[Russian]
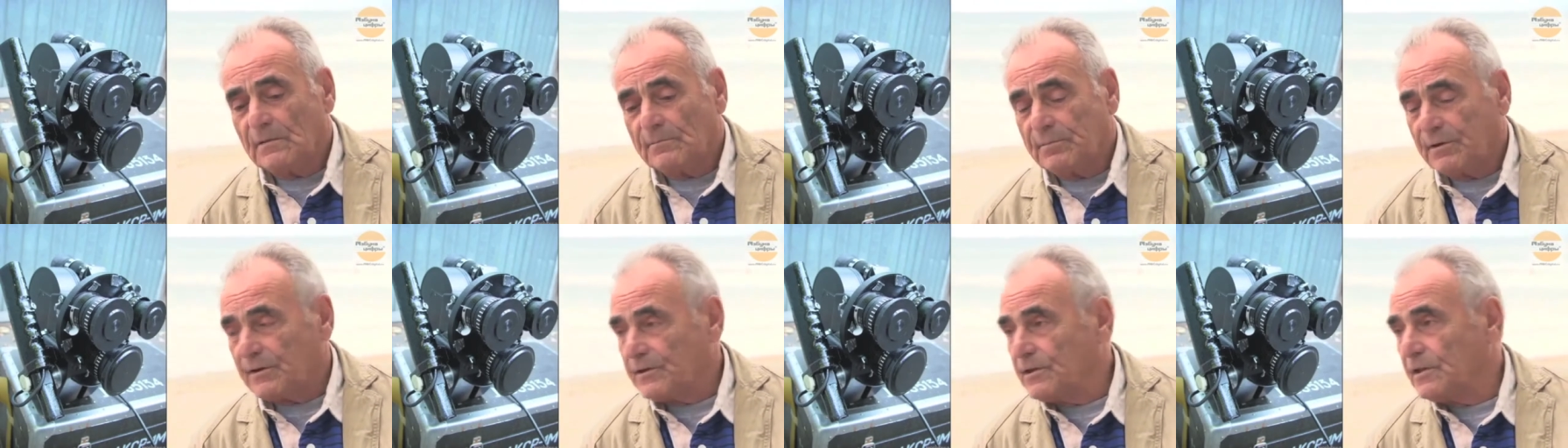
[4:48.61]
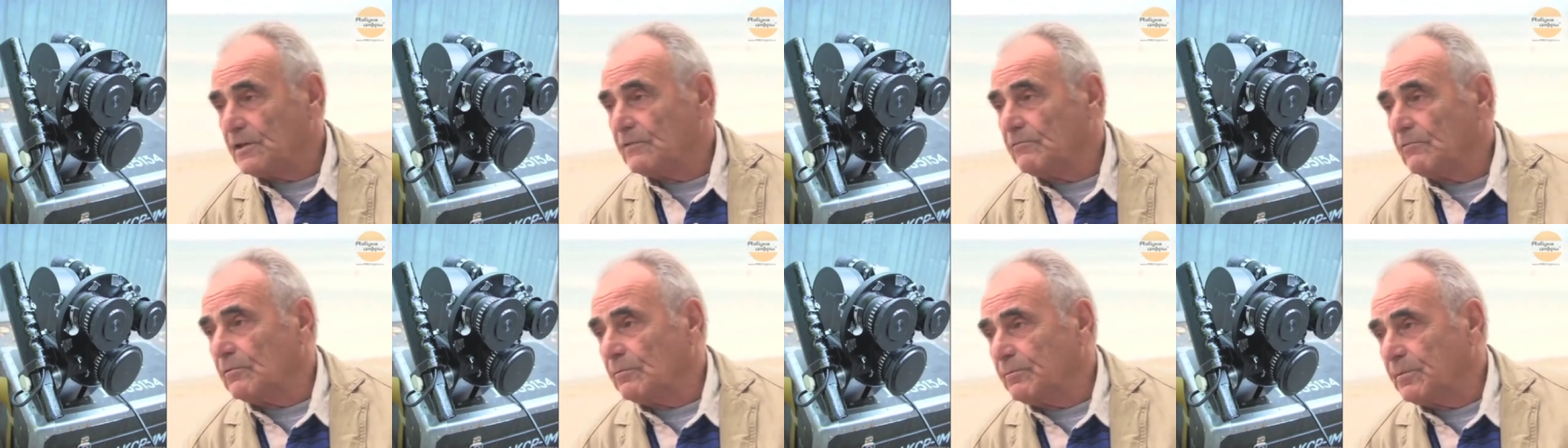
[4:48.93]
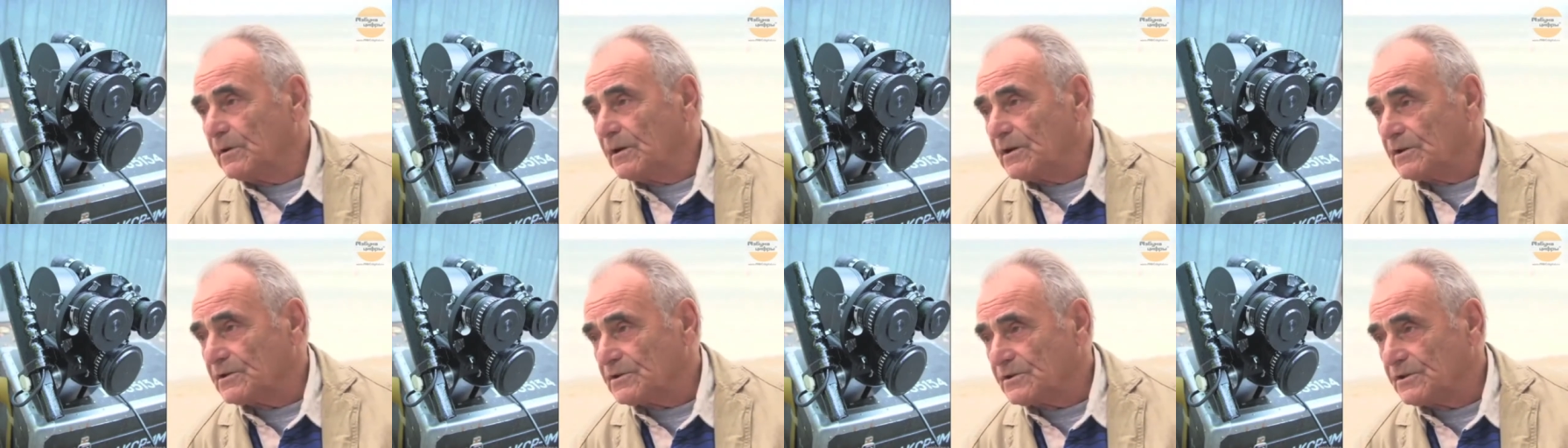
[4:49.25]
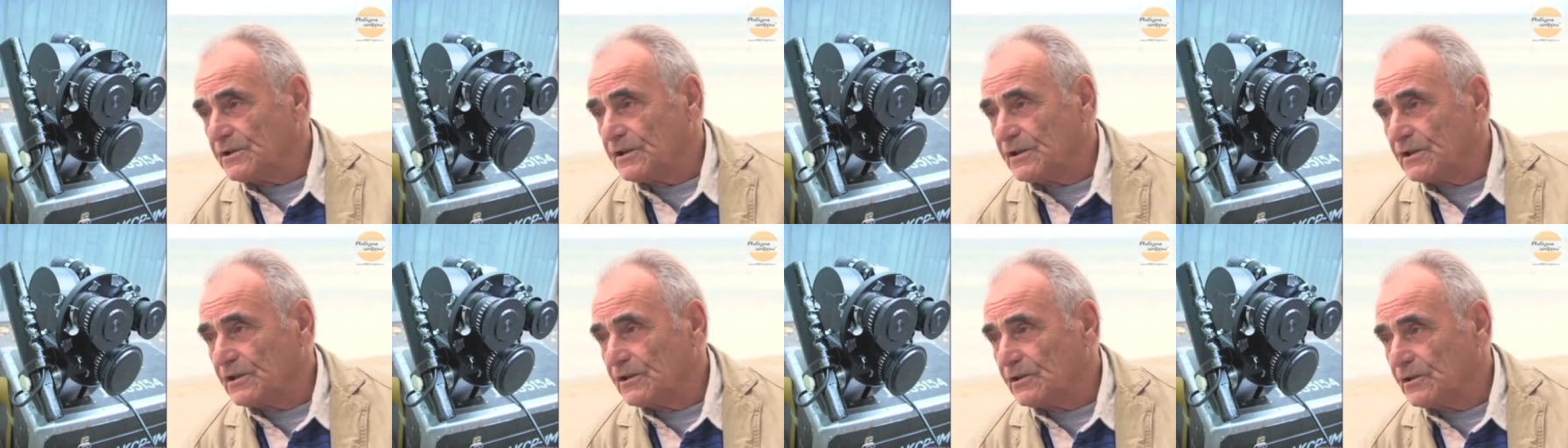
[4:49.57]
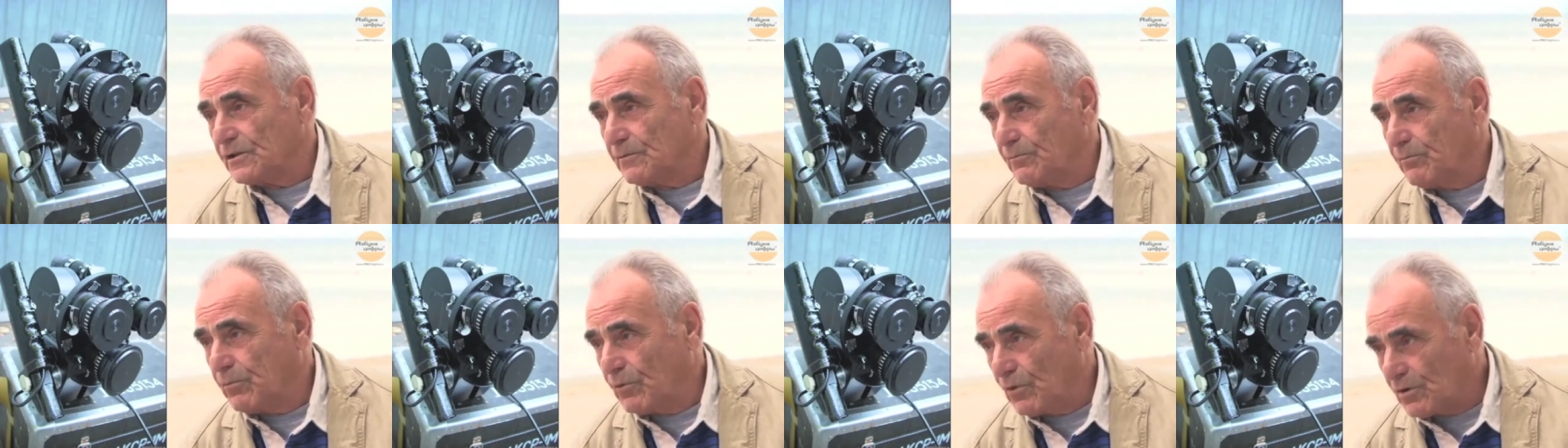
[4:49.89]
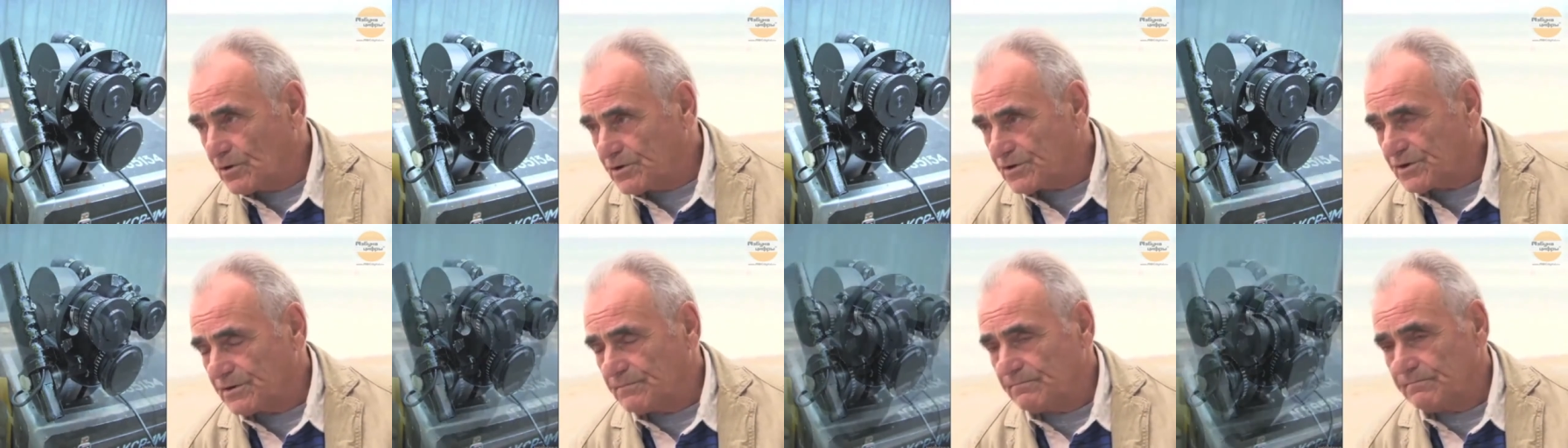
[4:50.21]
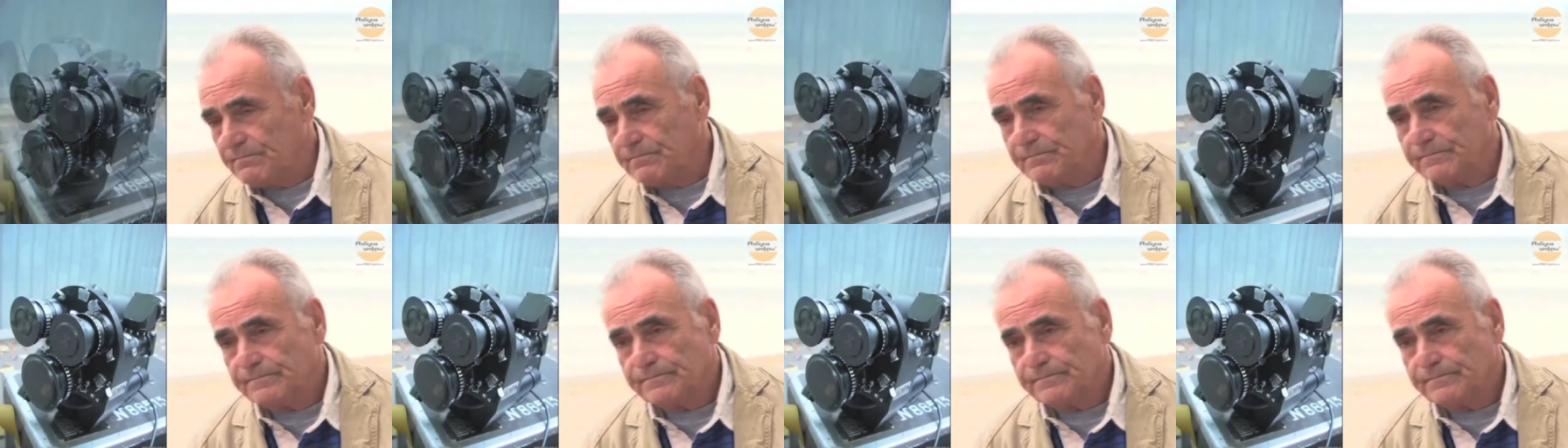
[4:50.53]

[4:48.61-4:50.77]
под него были сделаны боксы.